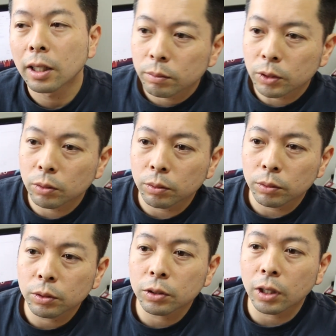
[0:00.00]
まあ、その
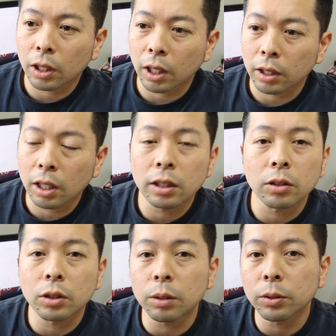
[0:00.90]
古くから
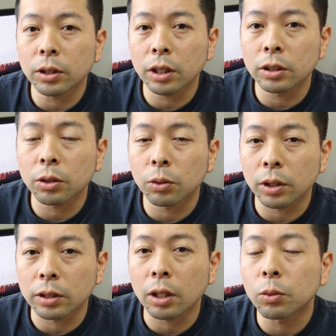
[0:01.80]
レンタル ディーブイディー 事業
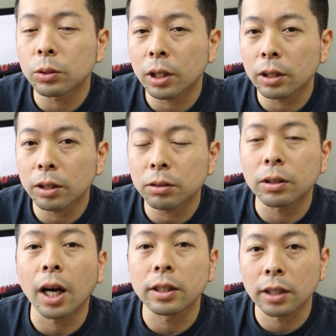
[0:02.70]
で成功されてる
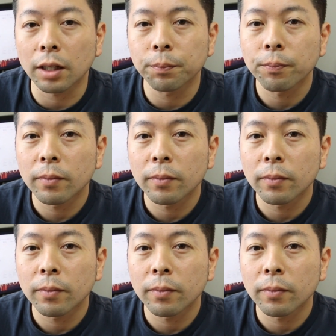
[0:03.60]
会社